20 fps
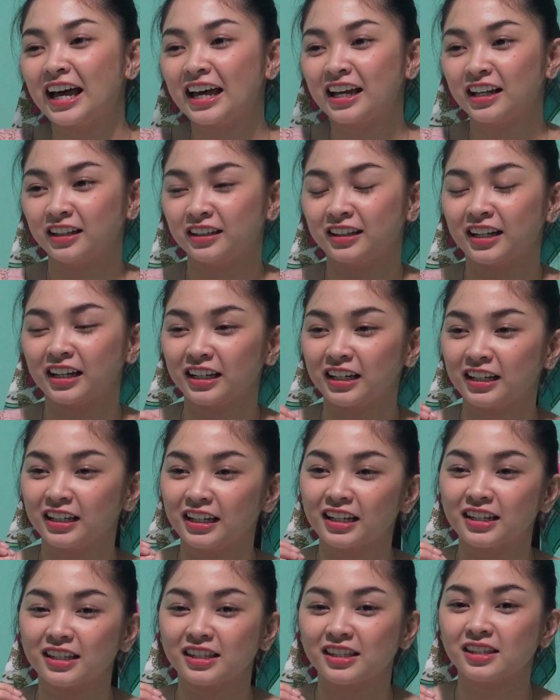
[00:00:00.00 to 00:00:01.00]
dahil
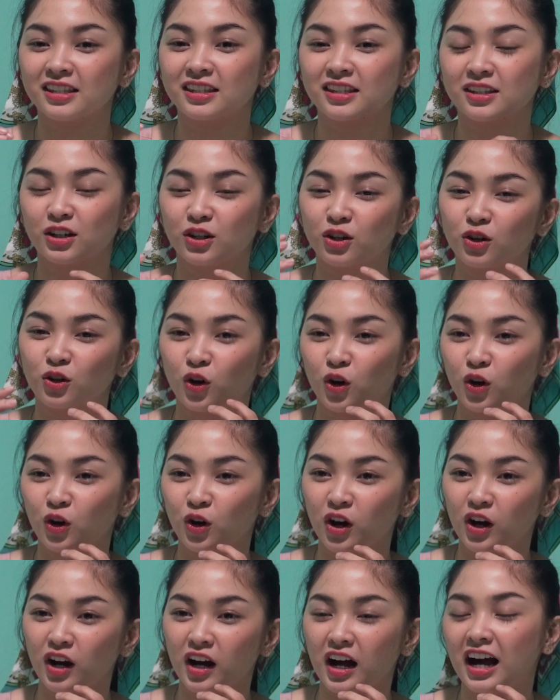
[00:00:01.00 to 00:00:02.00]
nagigets
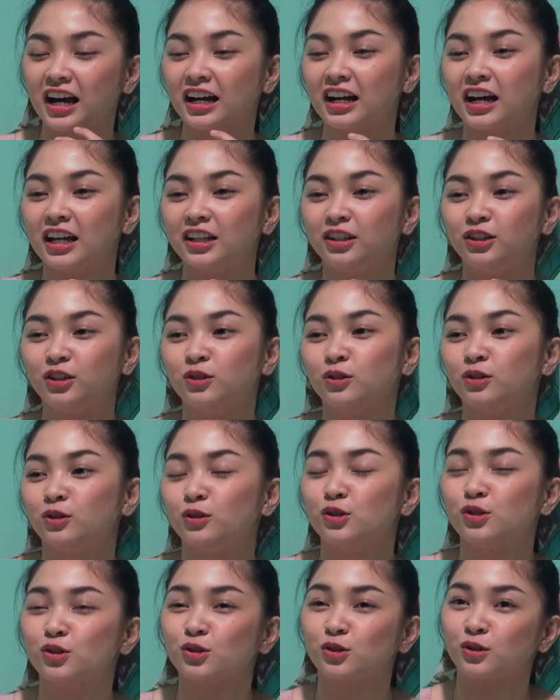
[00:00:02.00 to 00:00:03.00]
ko agad yung
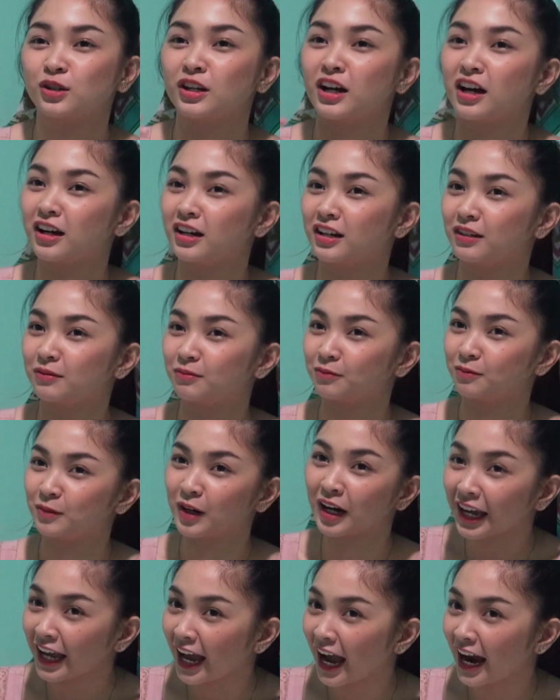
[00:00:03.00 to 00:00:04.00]
gusto niyang
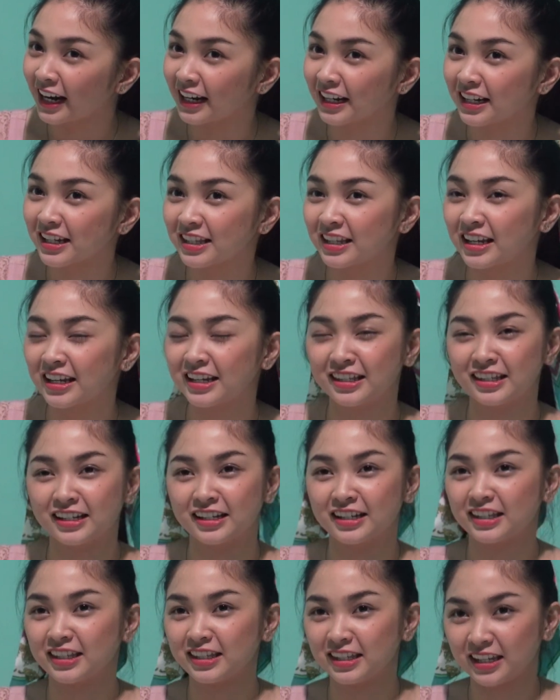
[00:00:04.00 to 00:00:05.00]
mangyari sa
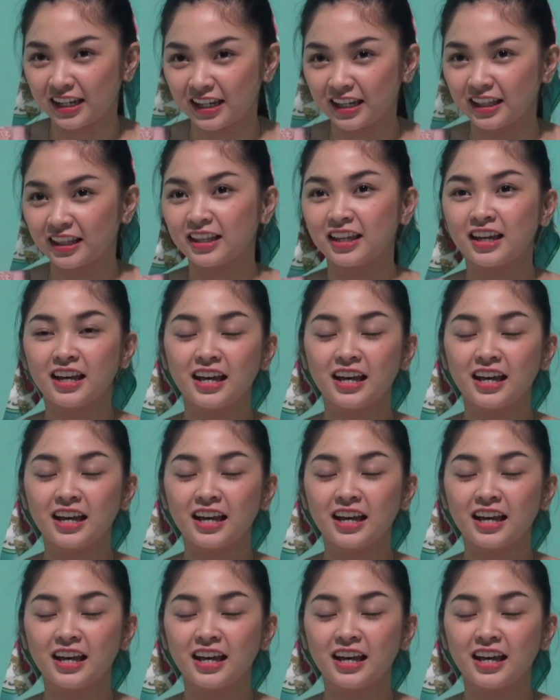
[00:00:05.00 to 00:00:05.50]
isang scene.